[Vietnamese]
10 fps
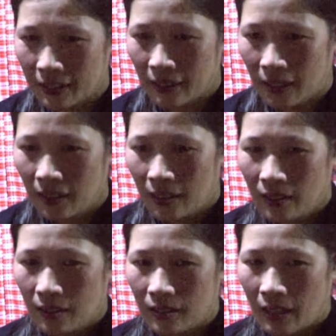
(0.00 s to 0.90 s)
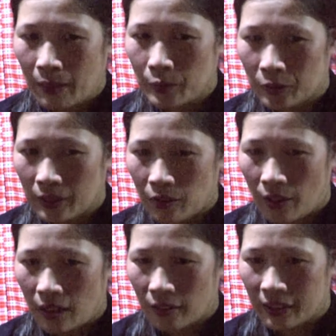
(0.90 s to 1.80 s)
giờ áp dụng theo
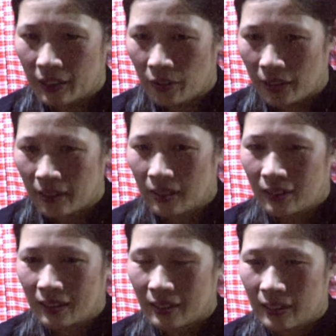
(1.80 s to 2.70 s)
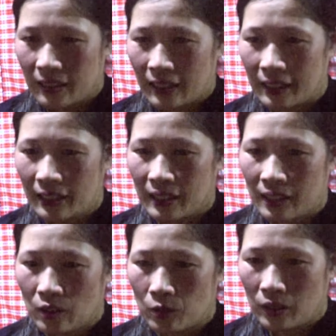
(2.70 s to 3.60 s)
khoa học kỹ thuật thì cấy
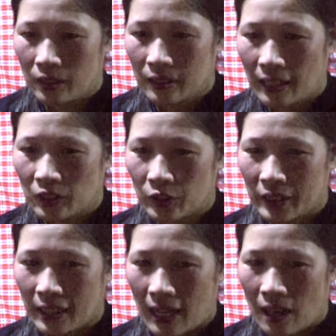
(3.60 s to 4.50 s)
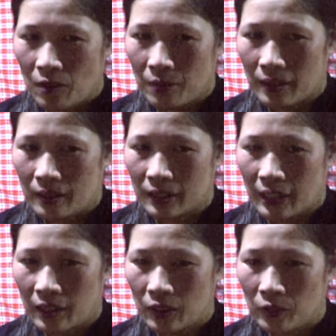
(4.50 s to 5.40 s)
cây lúa thì năng suất cao và
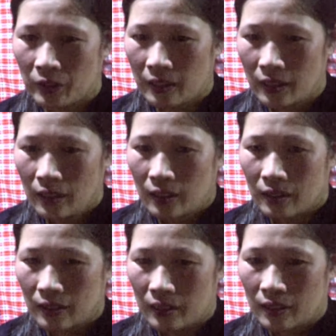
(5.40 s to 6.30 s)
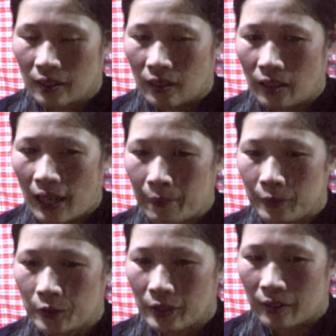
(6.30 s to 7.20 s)
chăn nuôi thì có áp
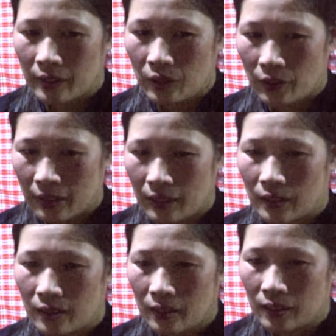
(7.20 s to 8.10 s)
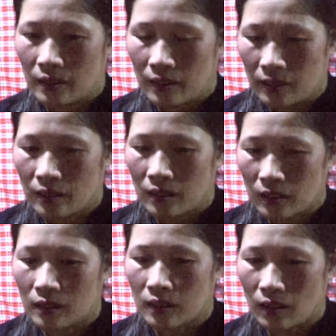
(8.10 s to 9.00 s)
dụng theo kỹ thuật thì
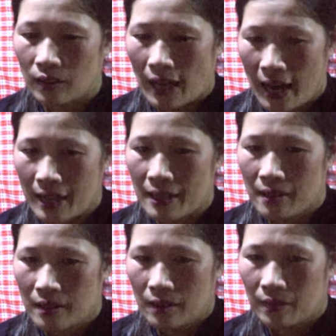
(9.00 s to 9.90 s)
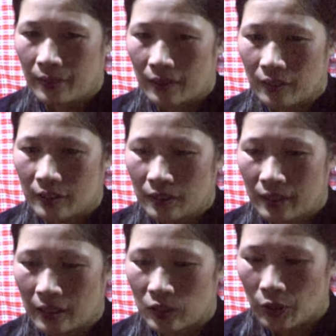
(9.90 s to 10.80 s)
có lái và có
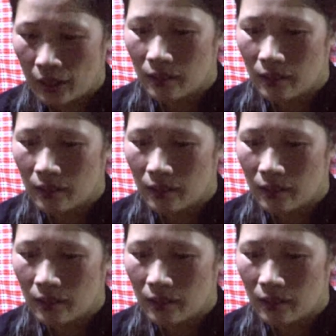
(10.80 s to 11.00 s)
năng suất.